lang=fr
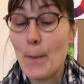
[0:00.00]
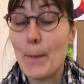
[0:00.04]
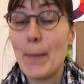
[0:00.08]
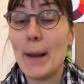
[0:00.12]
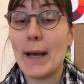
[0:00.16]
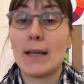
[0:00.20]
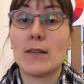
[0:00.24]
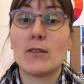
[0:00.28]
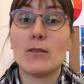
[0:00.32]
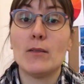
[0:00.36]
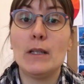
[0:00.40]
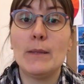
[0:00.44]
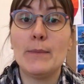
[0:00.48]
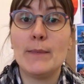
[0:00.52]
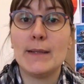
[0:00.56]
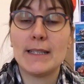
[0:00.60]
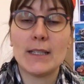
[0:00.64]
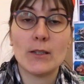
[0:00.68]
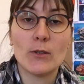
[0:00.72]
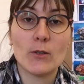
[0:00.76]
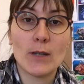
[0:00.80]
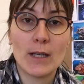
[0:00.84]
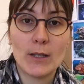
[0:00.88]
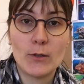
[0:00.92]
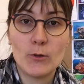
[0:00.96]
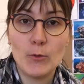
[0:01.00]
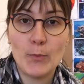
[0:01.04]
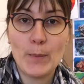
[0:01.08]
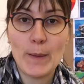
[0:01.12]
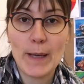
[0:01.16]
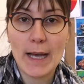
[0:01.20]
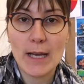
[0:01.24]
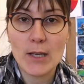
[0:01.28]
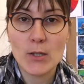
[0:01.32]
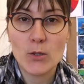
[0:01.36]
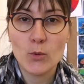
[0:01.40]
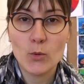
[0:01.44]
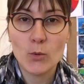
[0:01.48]
Par exemple, les matières de
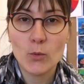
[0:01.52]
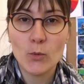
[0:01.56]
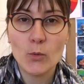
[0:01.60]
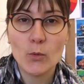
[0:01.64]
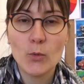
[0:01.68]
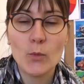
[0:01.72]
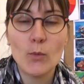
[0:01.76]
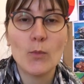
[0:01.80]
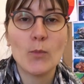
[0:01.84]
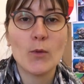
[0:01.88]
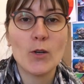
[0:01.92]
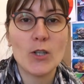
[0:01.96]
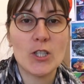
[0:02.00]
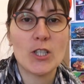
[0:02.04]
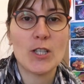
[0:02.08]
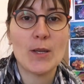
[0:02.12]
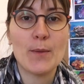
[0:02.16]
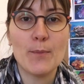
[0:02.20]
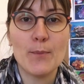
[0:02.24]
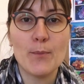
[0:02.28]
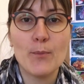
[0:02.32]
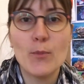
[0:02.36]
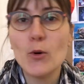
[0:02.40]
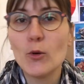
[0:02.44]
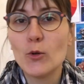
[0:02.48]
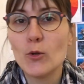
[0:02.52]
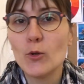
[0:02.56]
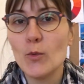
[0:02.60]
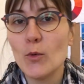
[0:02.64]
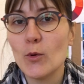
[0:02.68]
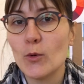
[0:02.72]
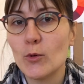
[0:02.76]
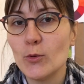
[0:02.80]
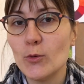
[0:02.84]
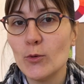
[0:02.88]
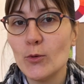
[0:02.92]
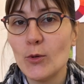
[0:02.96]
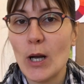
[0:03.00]
récupération, moi j'aime beaucoup
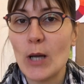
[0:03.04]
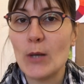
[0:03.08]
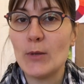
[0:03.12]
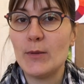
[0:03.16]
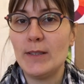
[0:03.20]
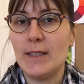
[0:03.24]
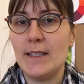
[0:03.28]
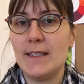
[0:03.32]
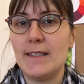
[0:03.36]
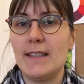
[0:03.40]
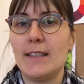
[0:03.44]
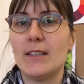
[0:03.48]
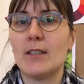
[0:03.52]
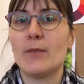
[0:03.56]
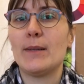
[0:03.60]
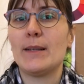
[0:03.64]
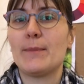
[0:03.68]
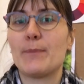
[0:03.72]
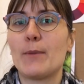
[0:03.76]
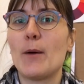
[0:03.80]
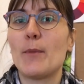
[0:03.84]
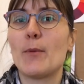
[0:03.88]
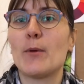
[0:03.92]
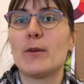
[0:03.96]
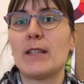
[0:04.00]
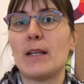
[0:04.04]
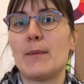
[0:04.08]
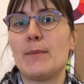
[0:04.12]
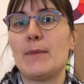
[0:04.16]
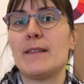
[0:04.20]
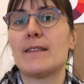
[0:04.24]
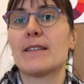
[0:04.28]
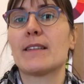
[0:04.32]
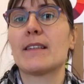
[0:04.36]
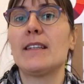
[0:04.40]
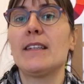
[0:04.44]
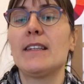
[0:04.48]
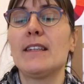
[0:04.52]
beaucoup à utiliser dans mes propres
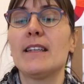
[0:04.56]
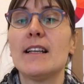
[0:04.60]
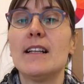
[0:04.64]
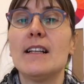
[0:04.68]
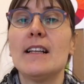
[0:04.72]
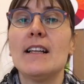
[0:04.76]
tapisseries